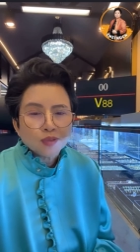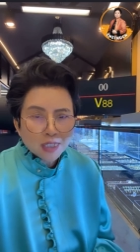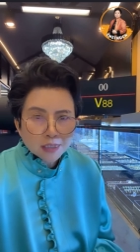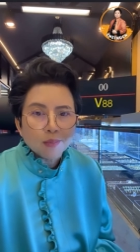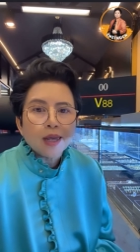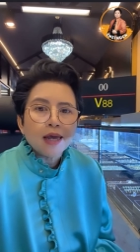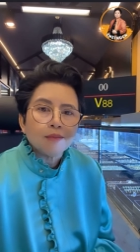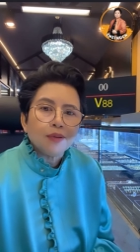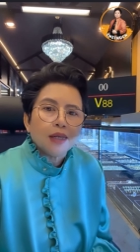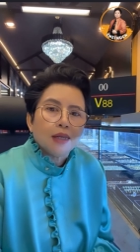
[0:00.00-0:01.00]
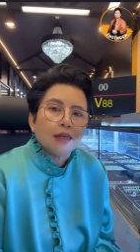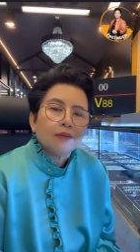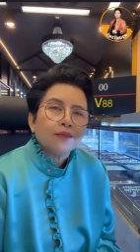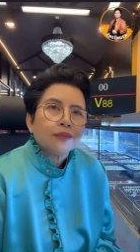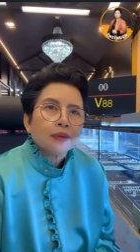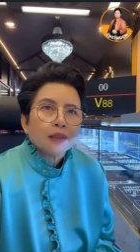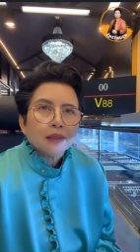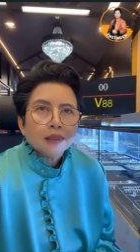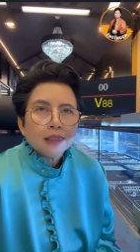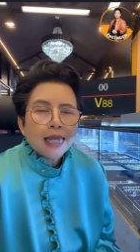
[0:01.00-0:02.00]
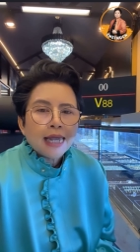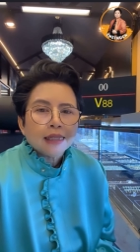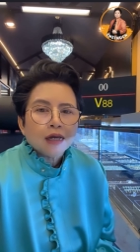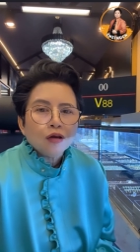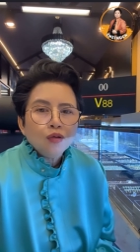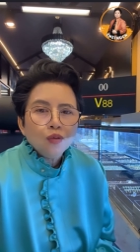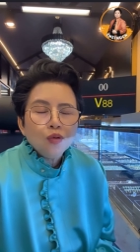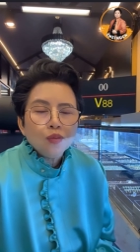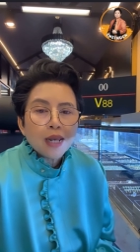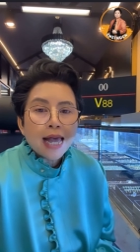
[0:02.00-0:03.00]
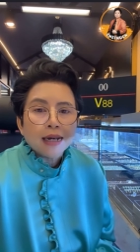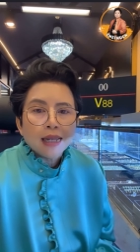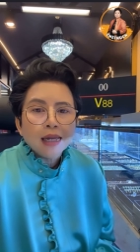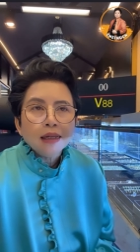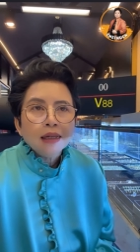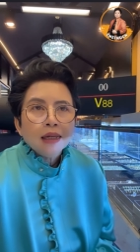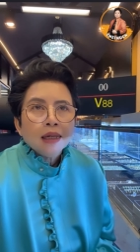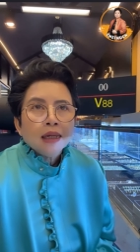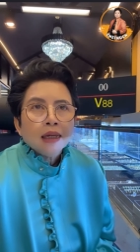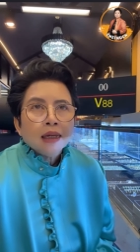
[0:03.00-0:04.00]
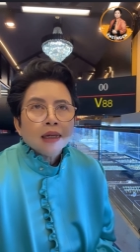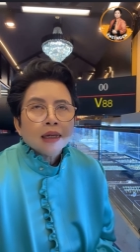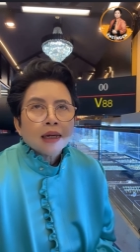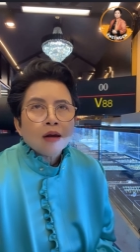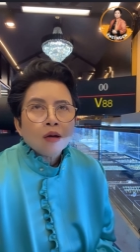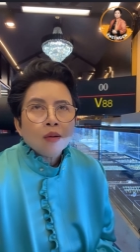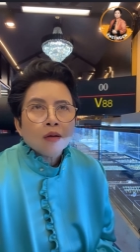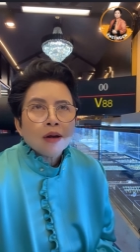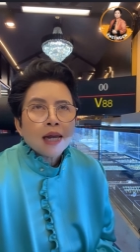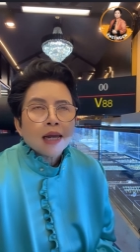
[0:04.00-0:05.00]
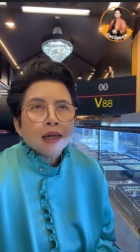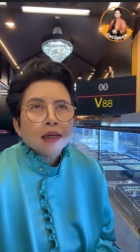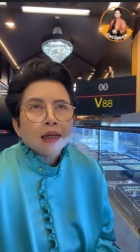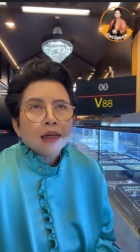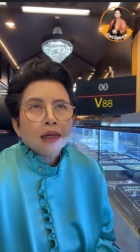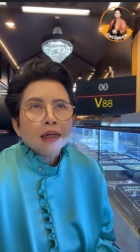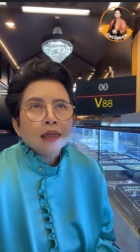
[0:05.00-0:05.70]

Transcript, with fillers: สี่สิบห้าปี แก่แต่ก็ดูภูมิฐานนะเขาก็บอกว่า อ่า